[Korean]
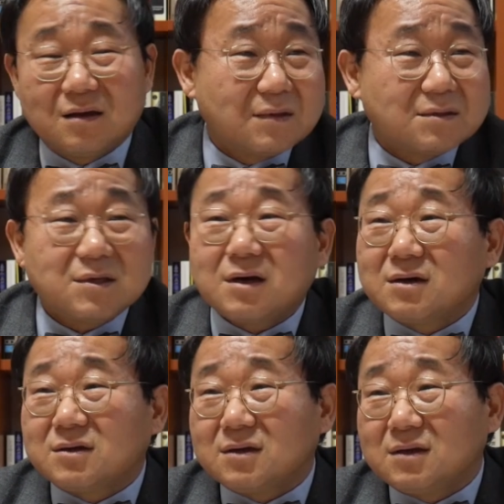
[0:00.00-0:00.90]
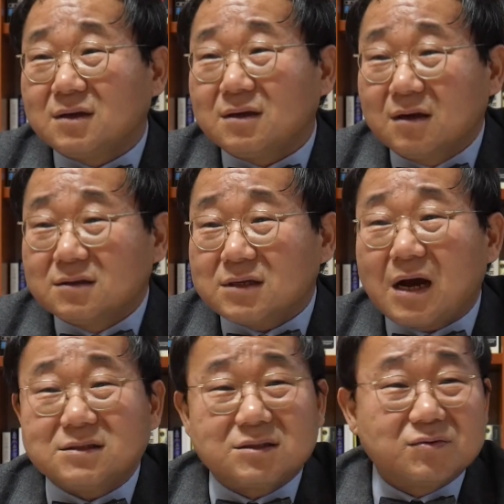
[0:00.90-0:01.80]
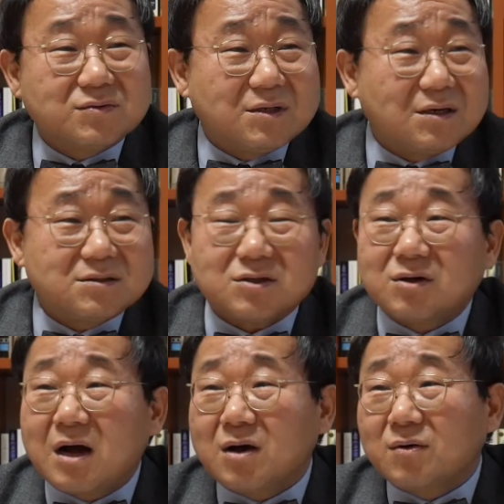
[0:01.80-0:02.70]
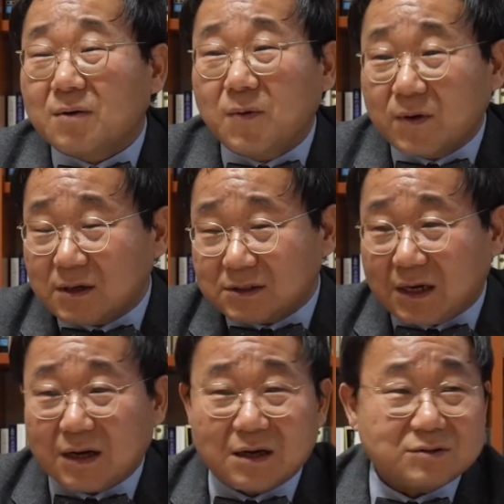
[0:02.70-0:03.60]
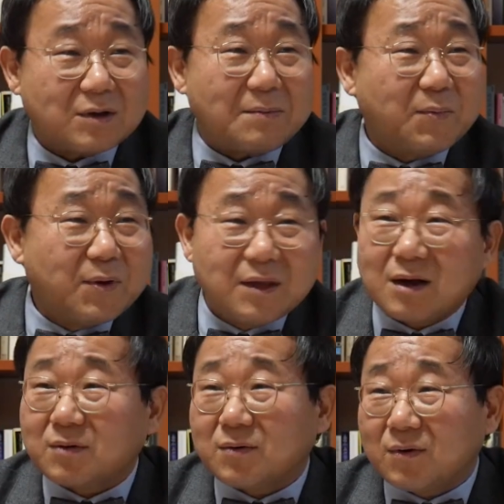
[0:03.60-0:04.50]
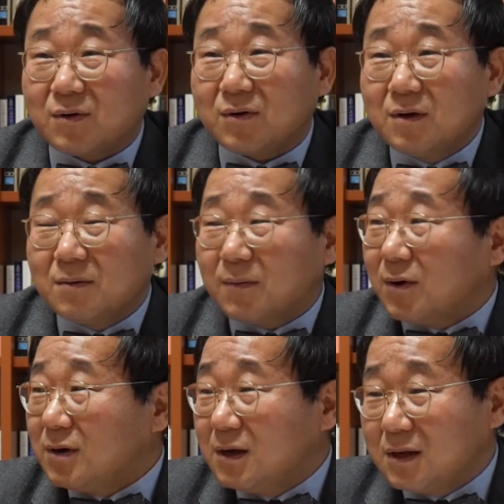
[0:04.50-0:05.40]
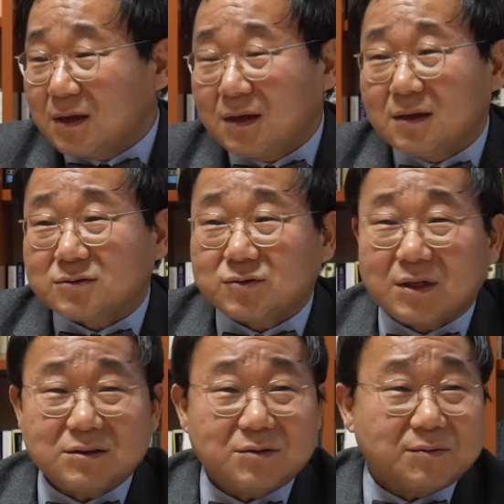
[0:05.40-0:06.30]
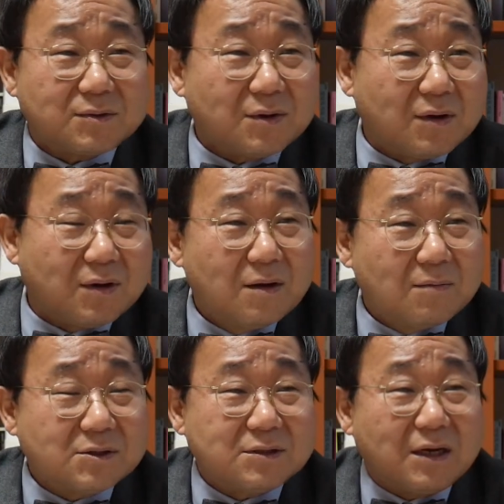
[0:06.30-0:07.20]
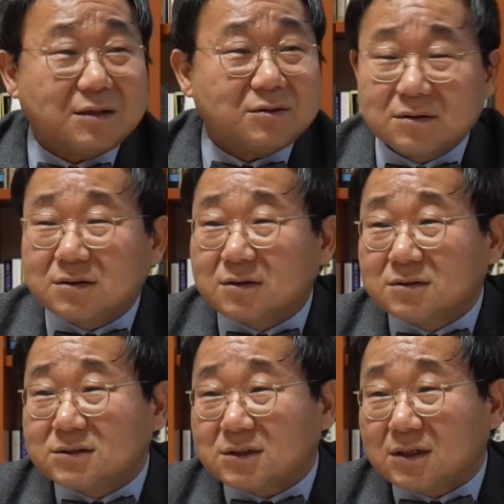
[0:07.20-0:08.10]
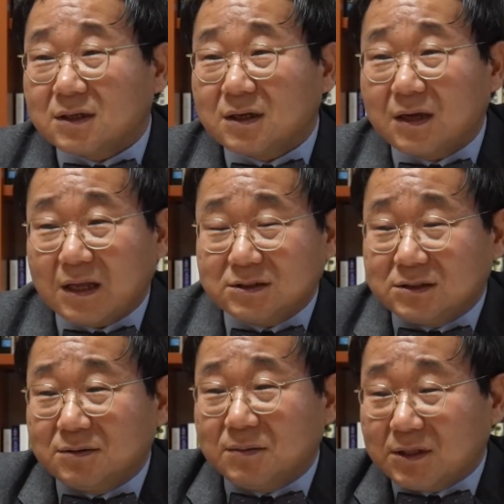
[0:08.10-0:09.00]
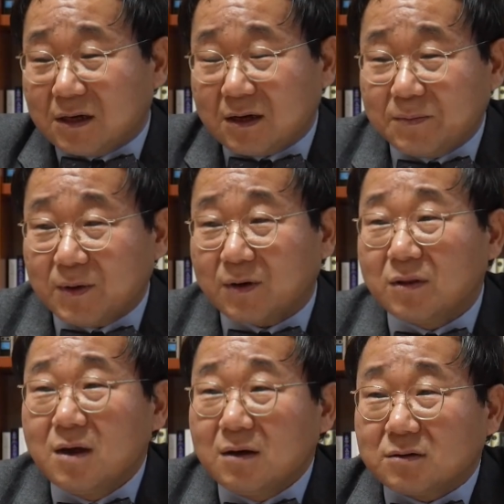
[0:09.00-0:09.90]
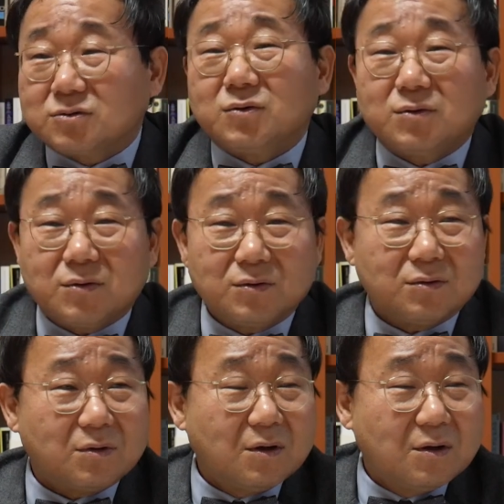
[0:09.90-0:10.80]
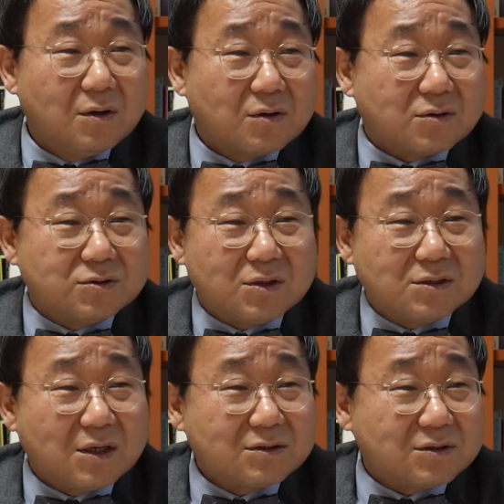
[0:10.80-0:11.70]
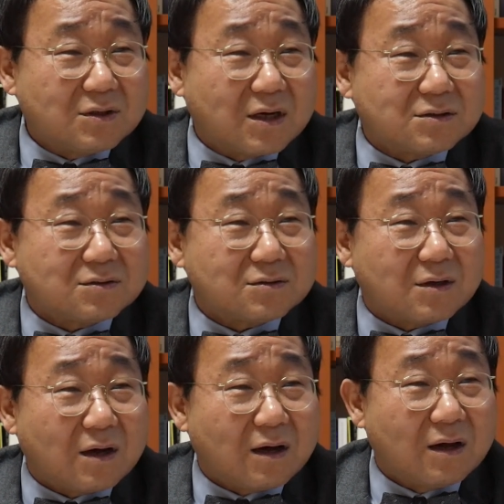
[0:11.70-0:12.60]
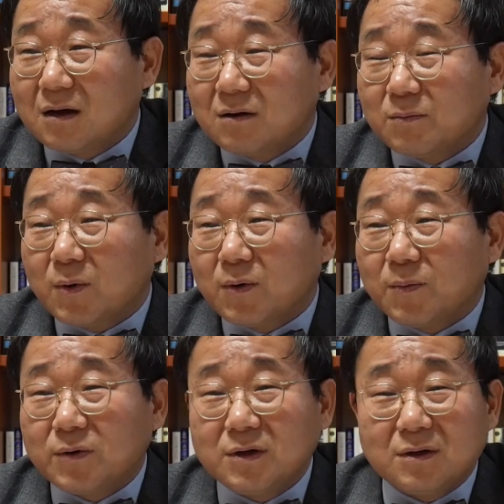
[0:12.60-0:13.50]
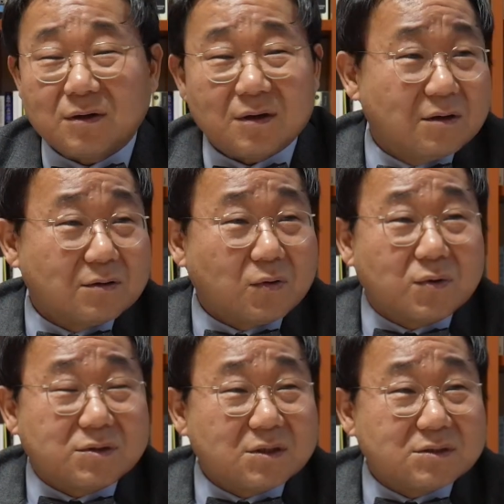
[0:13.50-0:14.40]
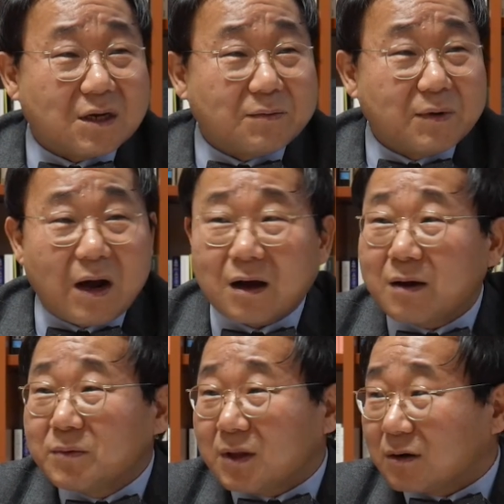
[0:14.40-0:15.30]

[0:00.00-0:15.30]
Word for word: 차라리 잘 시공창을 정하고 복귀를 잘 해가지고 안 보이게 하고 멀리 주택지로부터 벗어난든지 한 지역만 딱 하면 그쪽은 건전한 상식을 가지거나 뭐 본인이 그 도덕적인 사람은 안 가면 될